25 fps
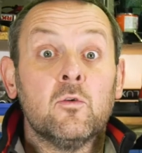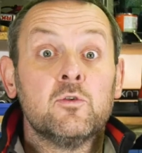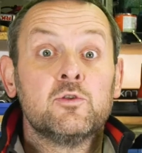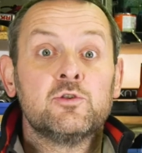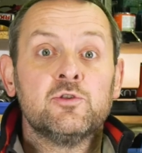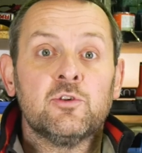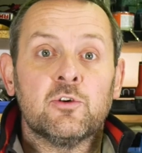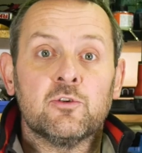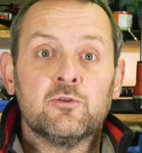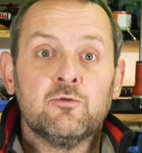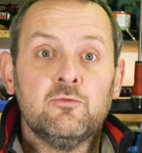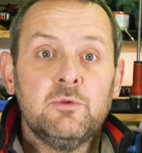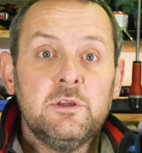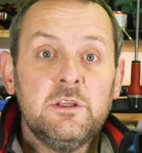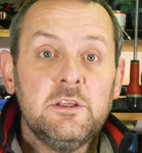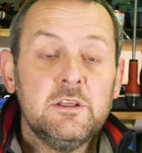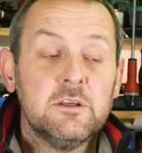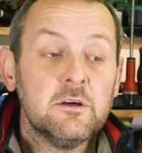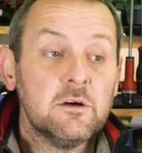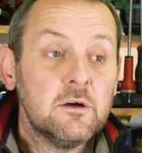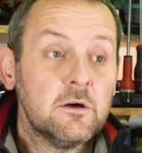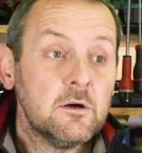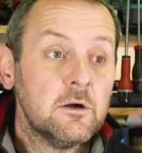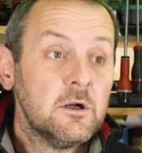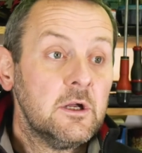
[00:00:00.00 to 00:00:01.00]

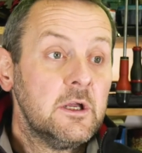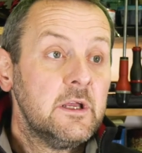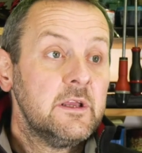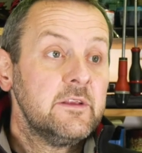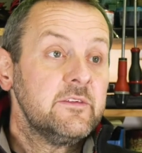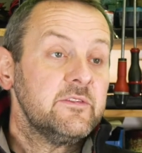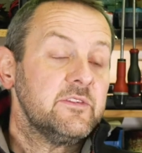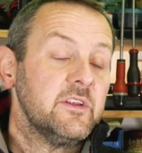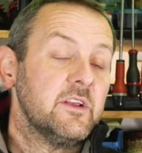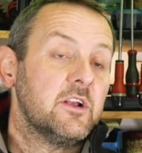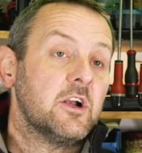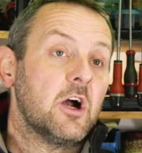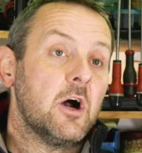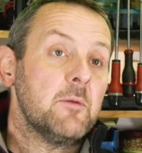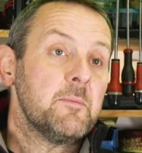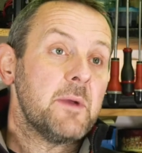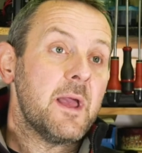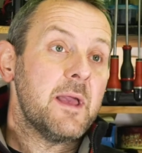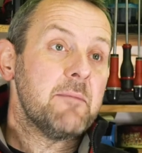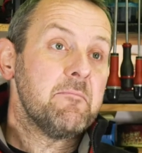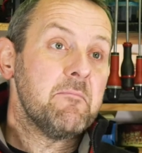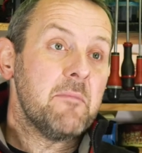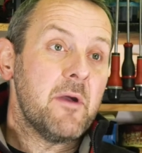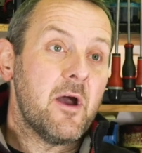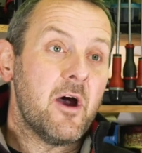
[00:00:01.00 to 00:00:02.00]
Aujourd'hui, euh, c'est quand
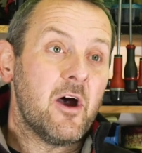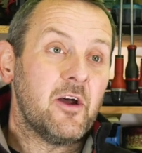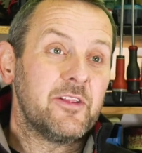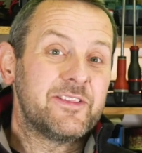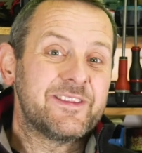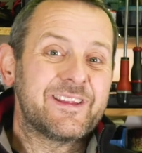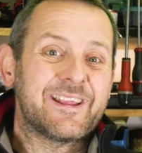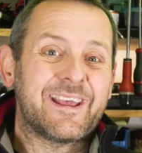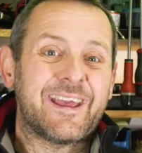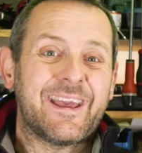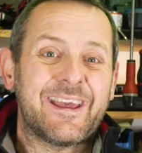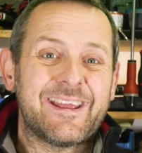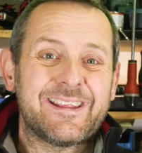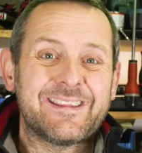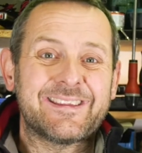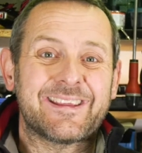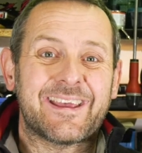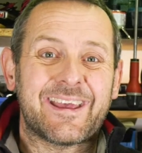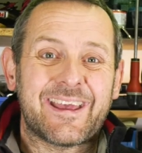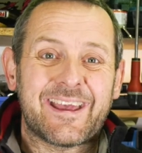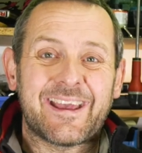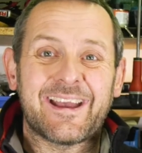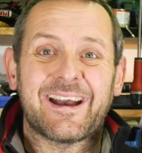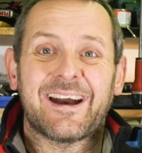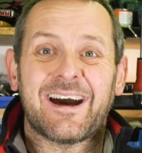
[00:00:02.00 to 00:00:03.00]
même euh, très
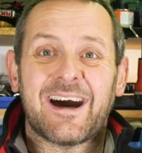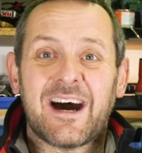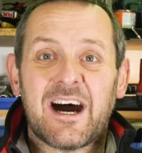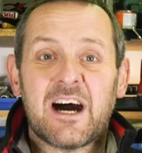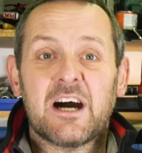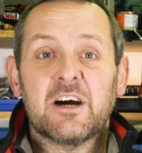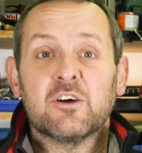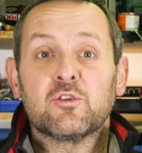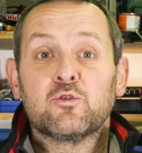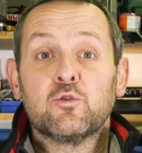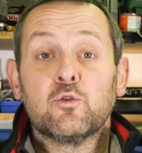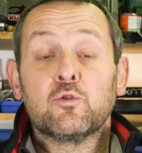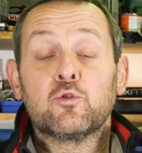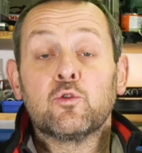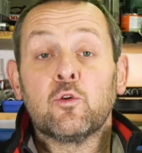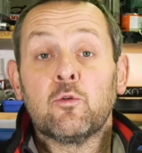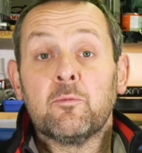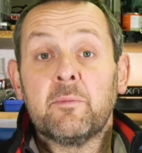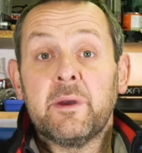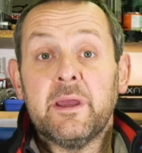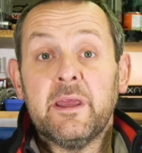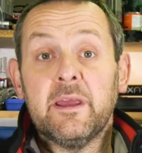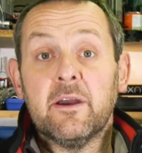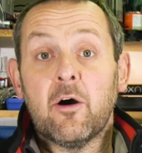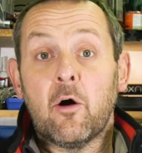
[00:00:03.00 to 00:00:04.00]
très rare de
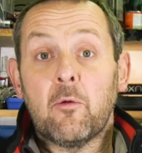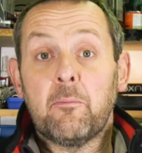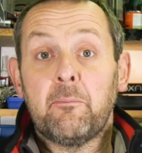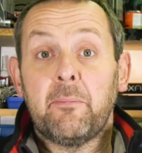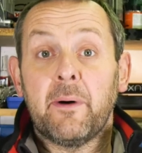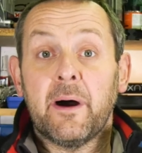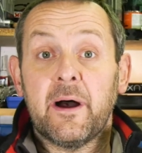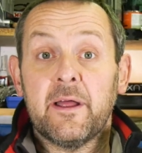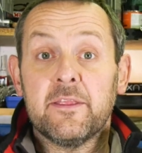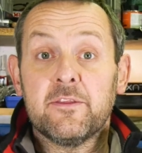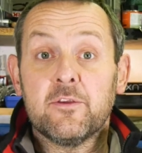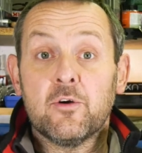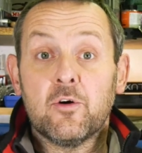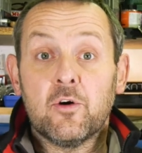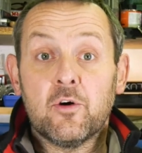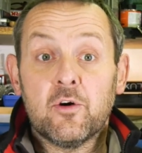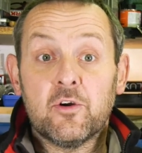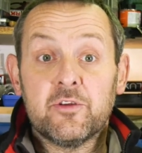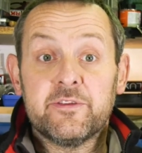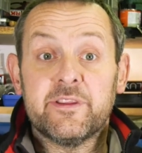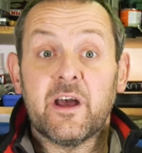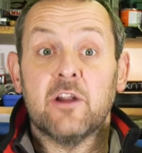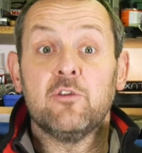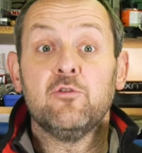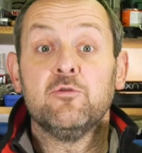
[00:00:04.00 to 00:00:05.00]
tomber en panne
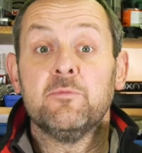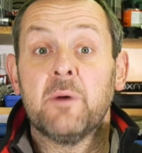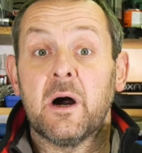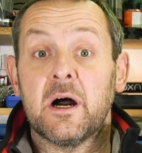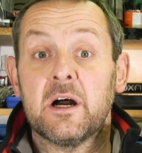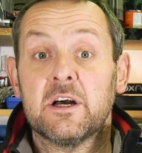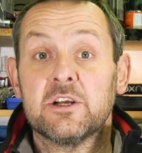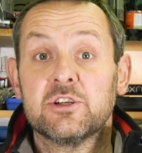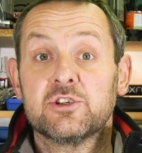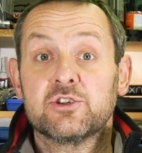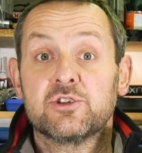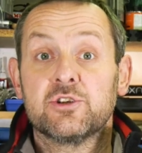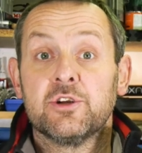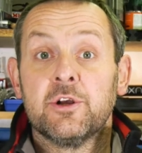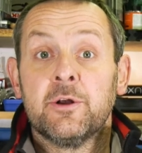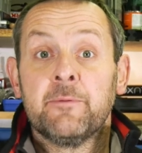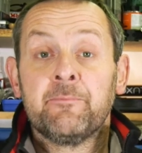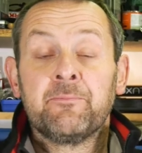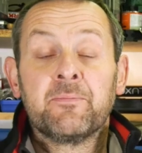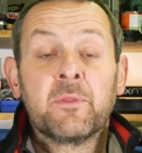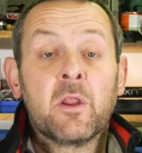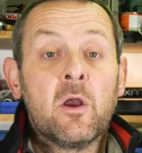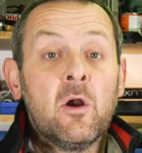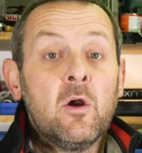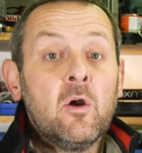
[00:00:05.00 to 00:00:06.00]
euh, d'allumage
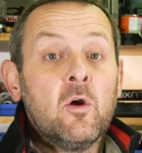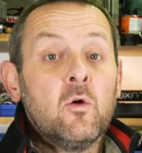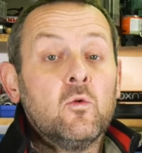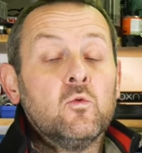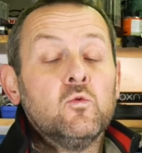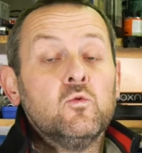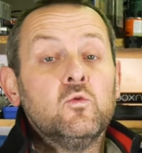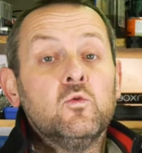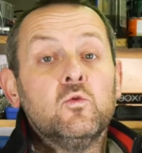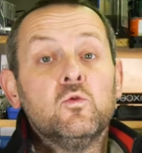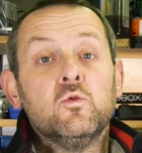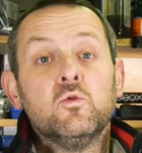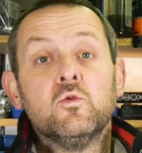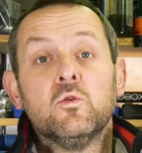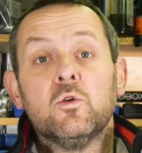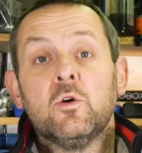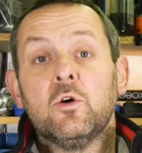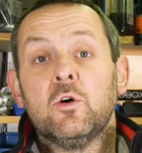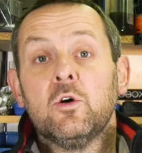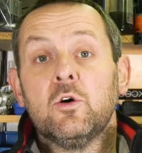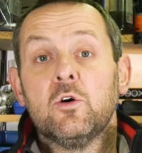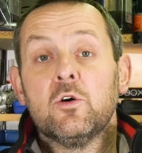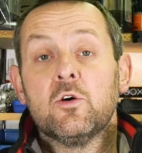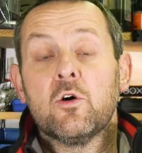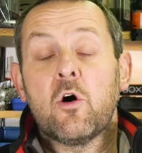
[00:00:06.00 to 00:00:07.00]
ou
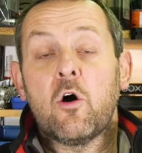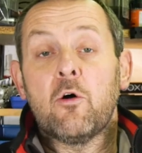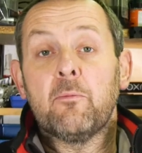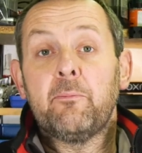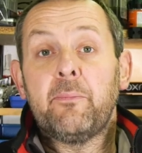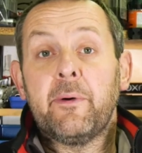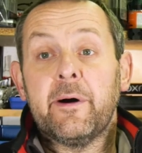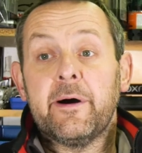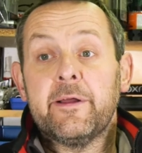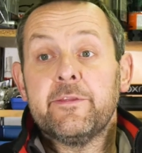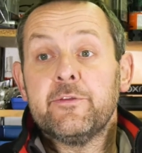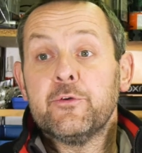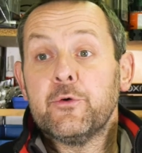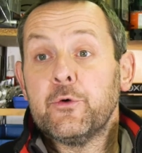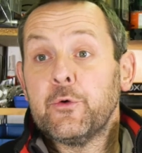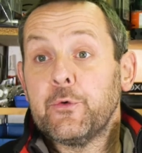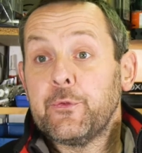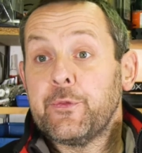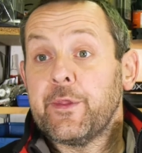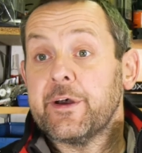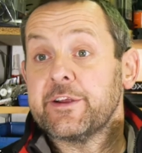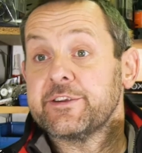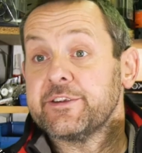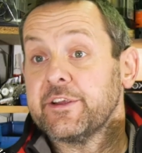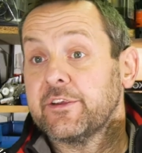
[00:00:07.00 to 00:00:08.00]
en
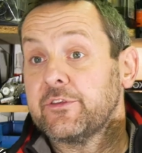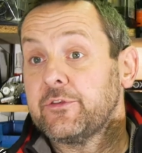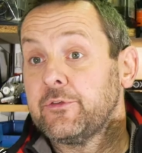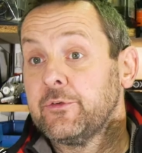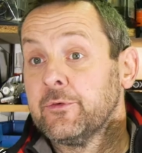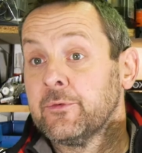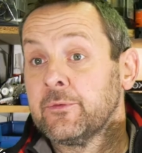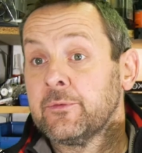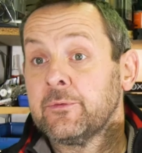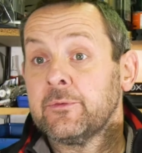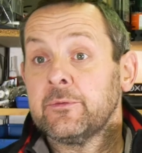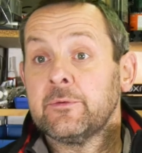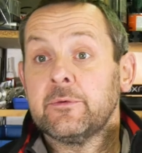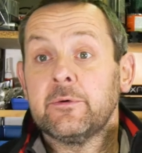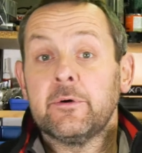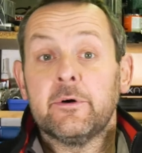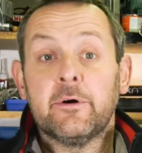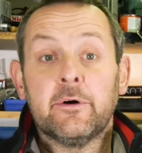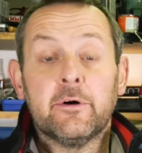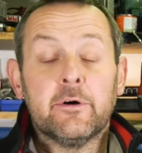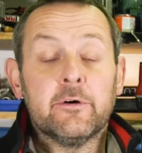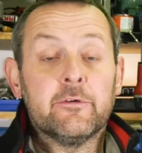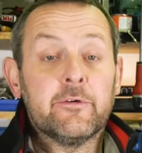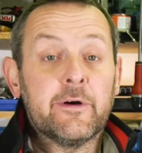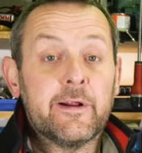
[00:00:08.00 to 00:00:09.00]
panne
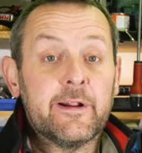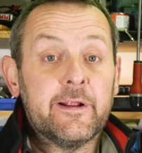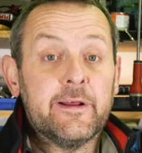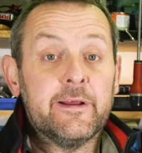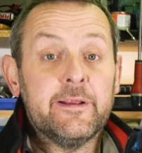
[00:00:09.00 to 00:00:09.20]
d'injection.